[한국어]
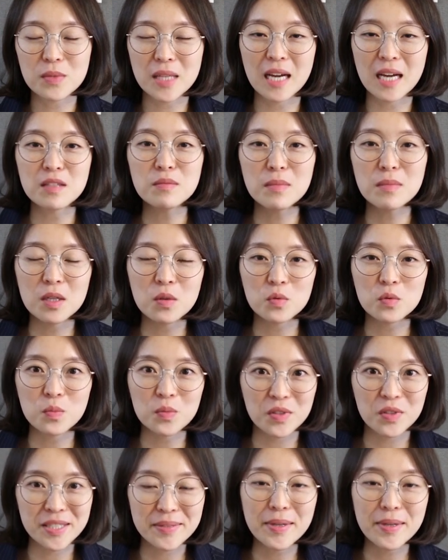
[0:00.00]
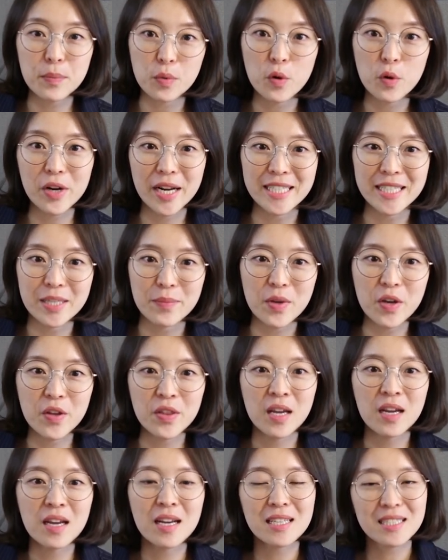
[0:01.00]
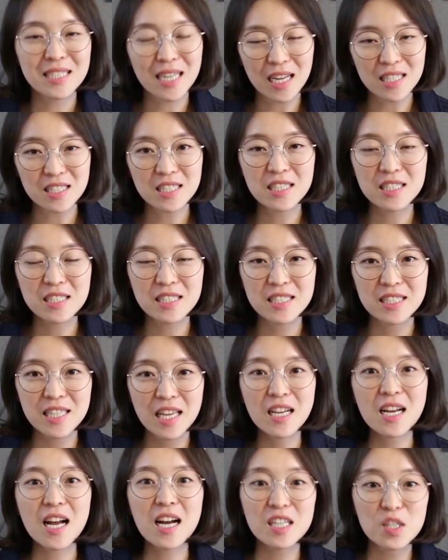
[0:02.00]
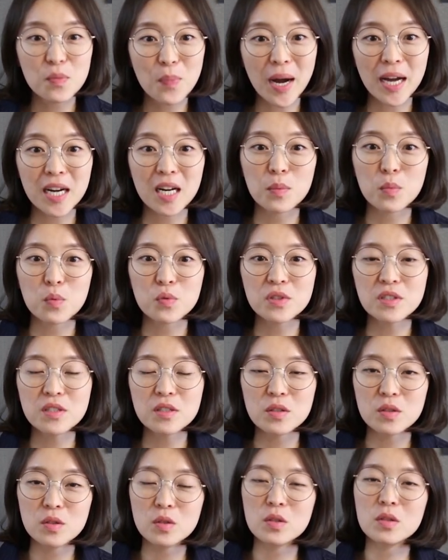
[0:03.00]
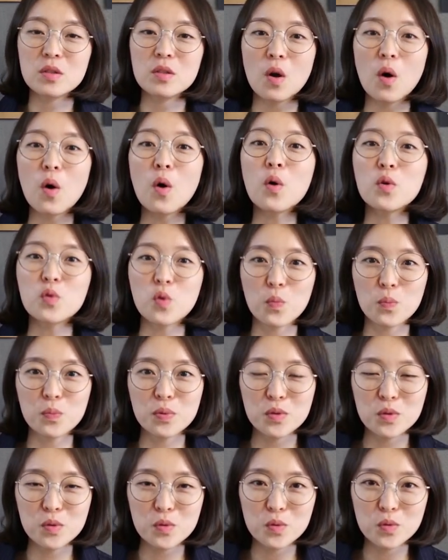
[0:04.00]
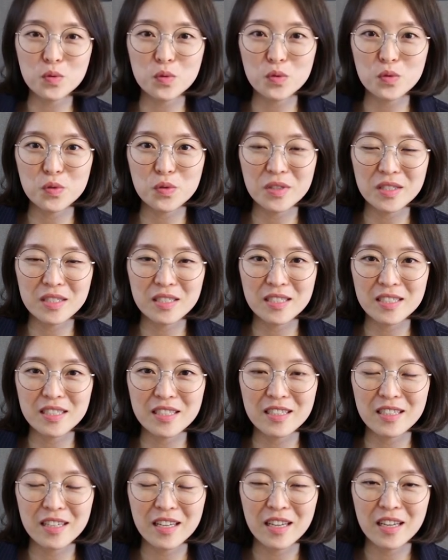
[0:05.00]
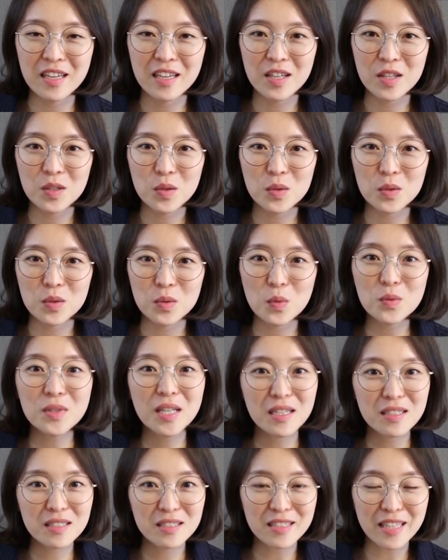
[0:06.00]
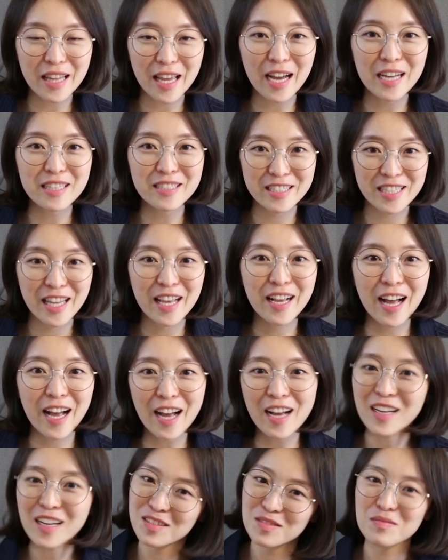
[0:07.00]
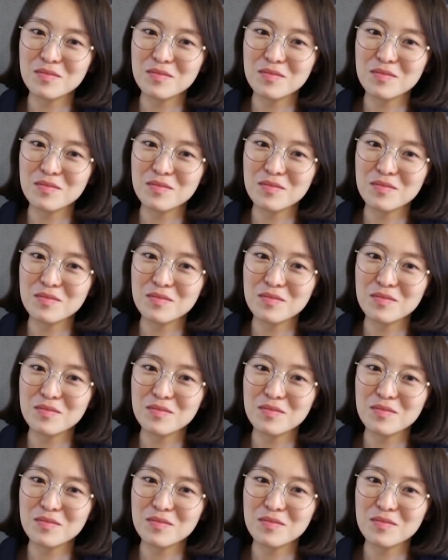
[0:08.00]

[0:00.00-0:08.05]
좀 다른 말로 좀 더 쉽게 표현을 하자면 자신의 생각을 바라보는 더 높은 수준의 또 다른 내 안의 생각?